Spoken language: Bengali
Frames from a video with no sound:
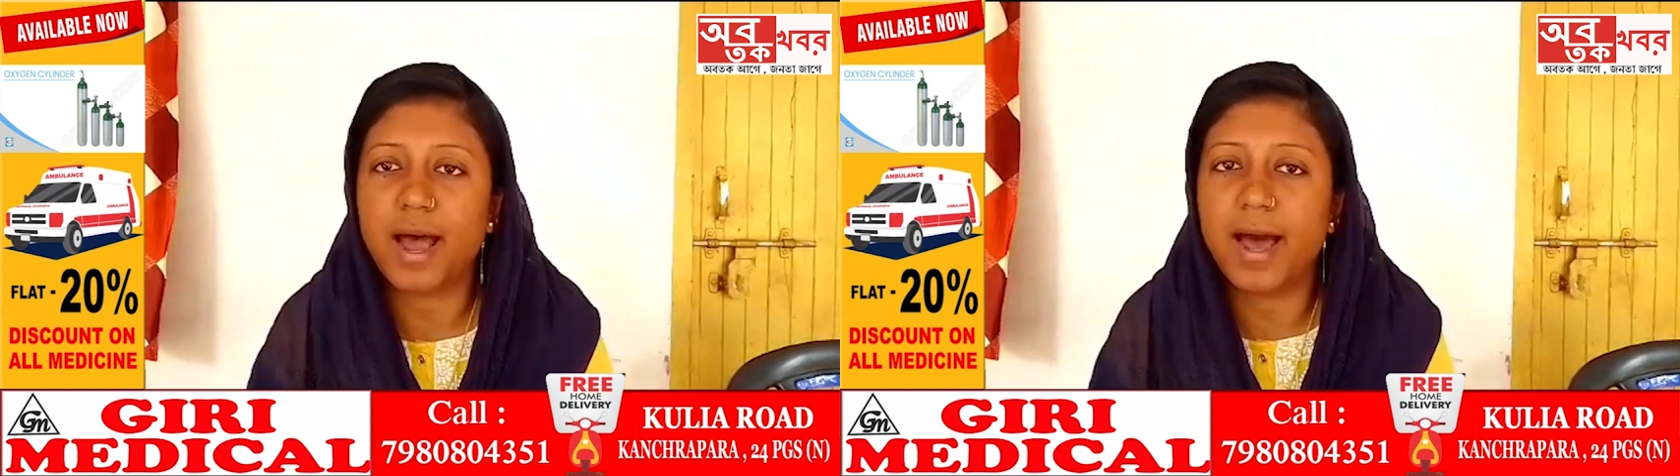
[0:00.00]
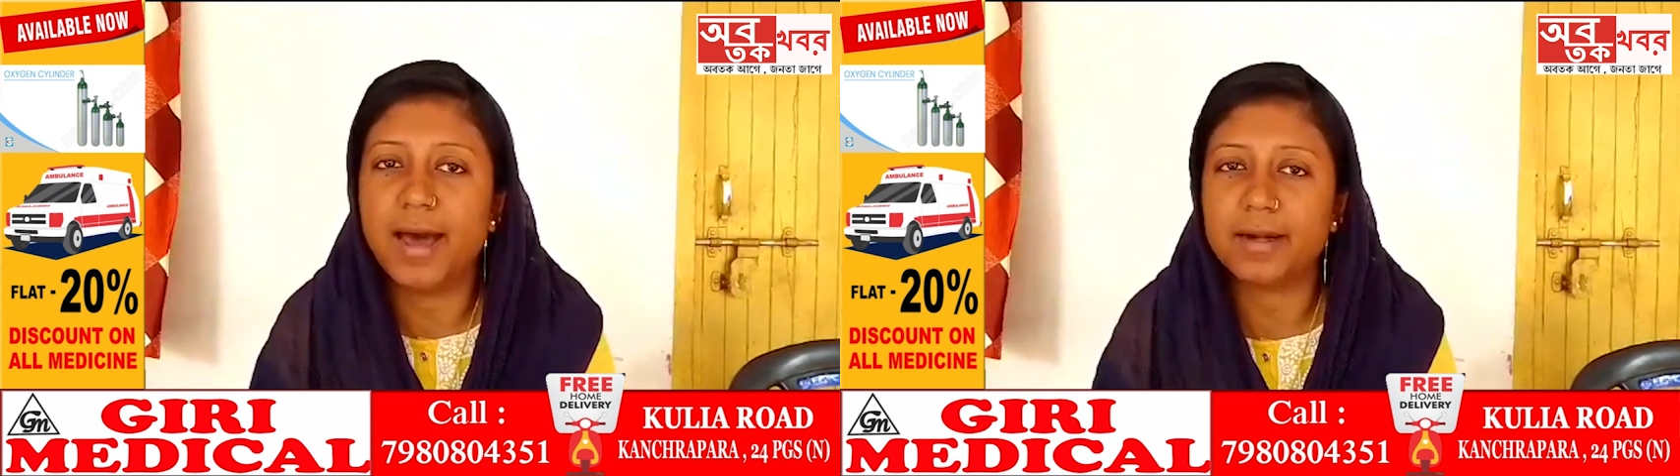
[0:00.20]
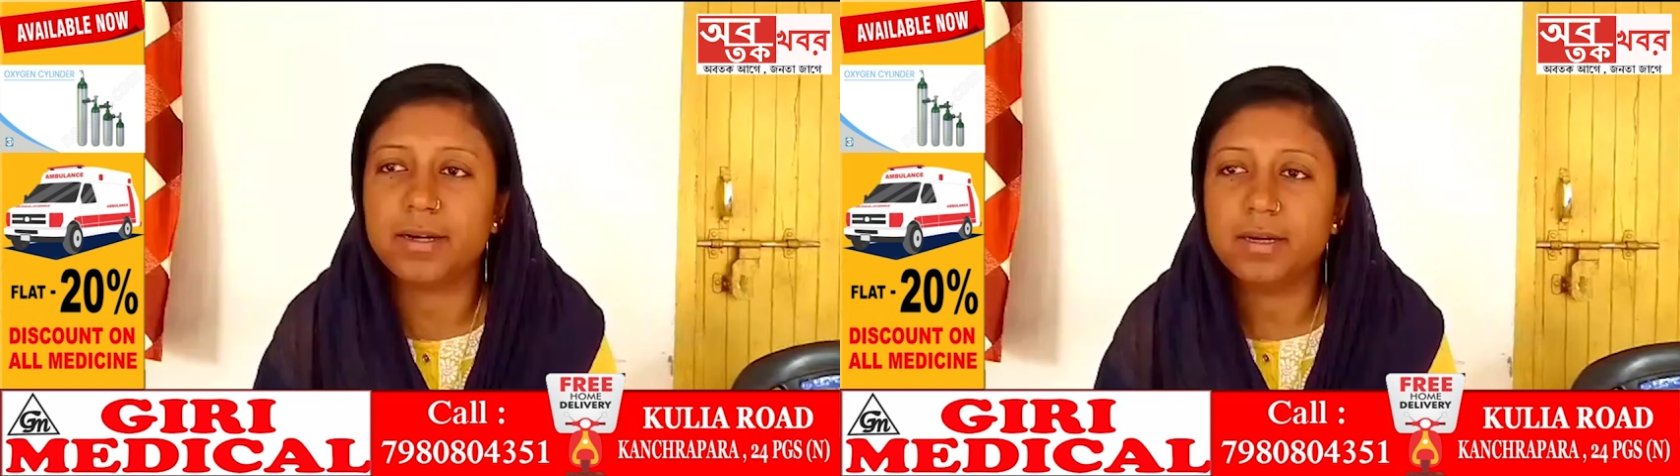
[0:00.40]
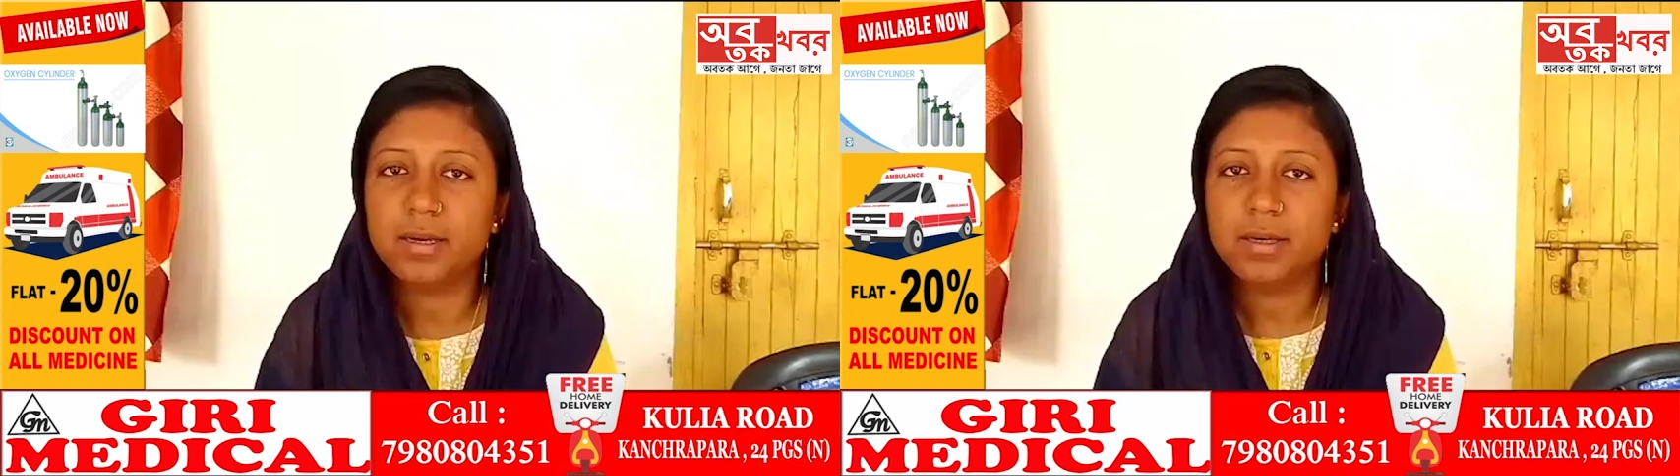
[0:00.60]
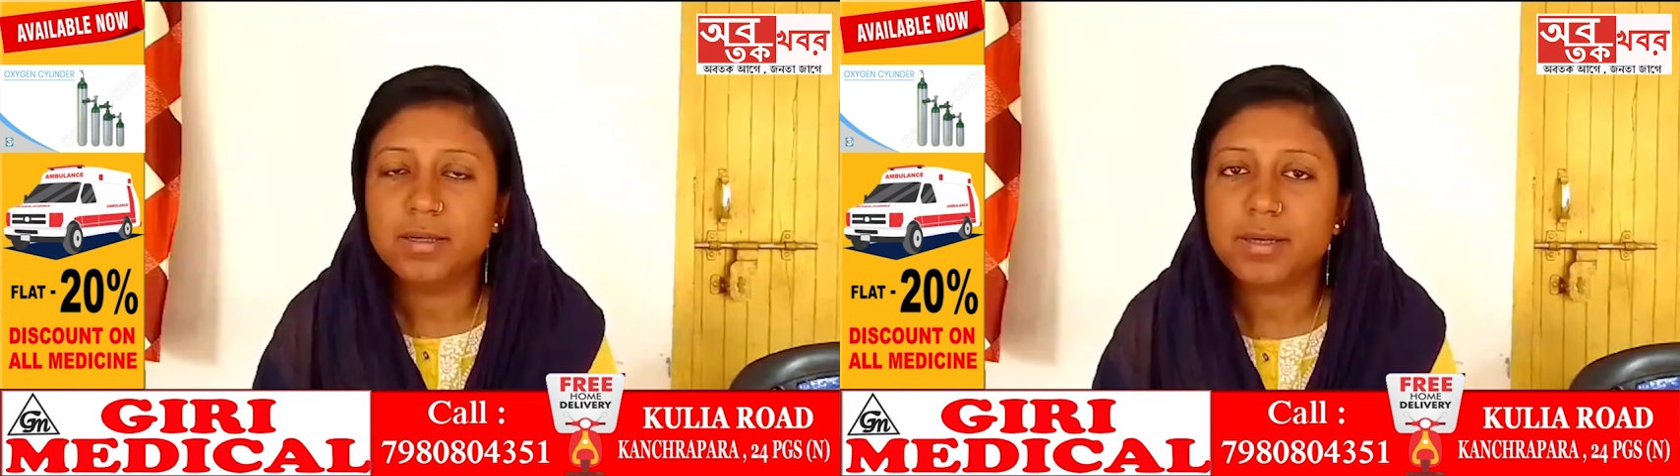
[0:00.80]
হার
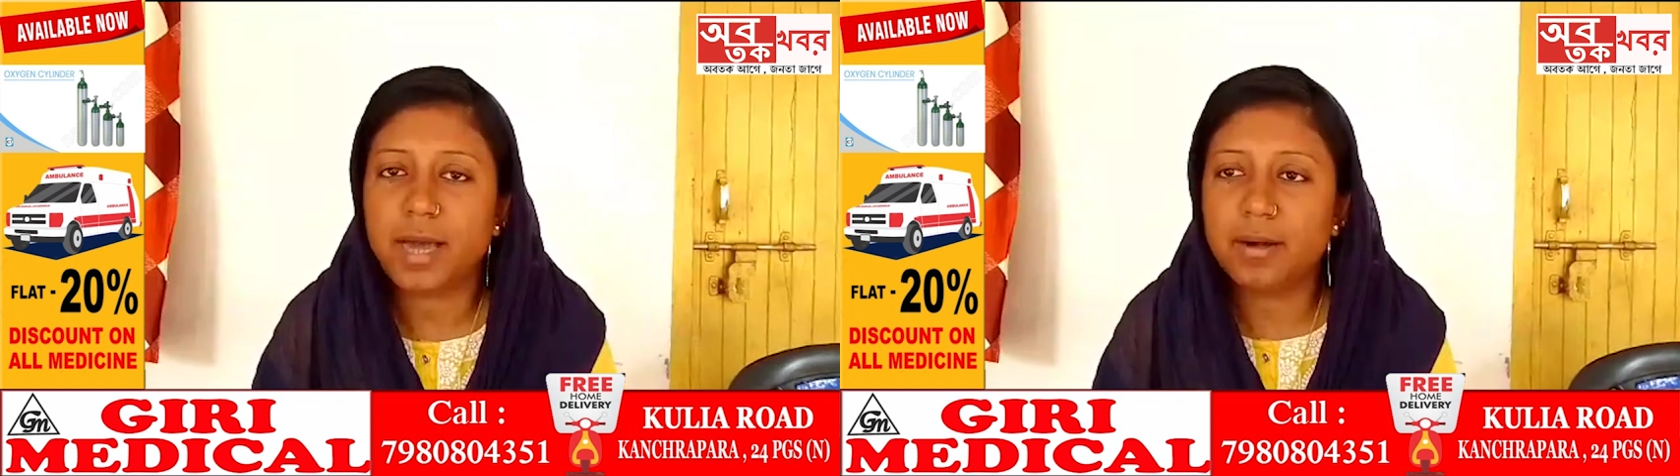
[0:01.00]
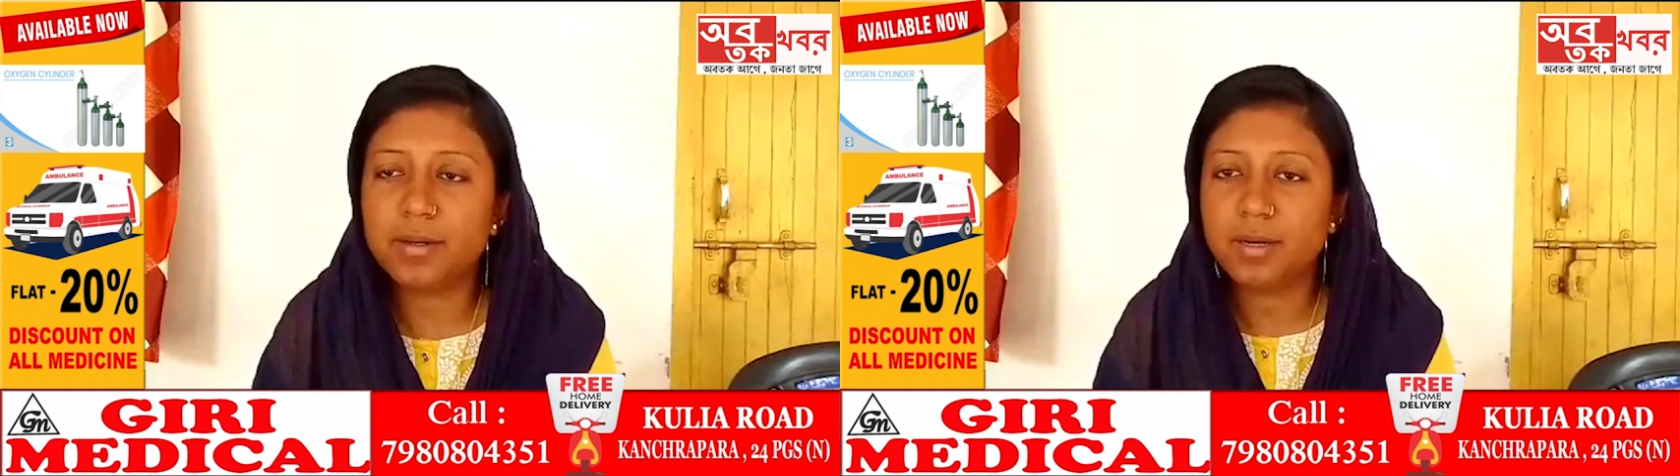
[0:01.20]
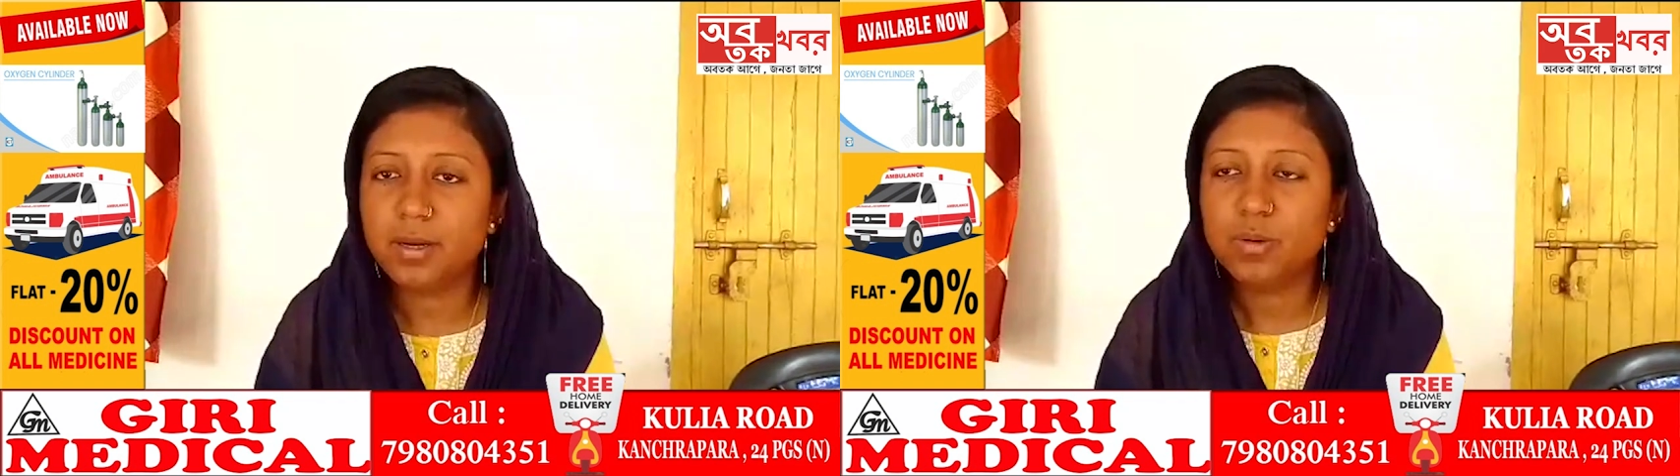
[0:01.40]
কারণ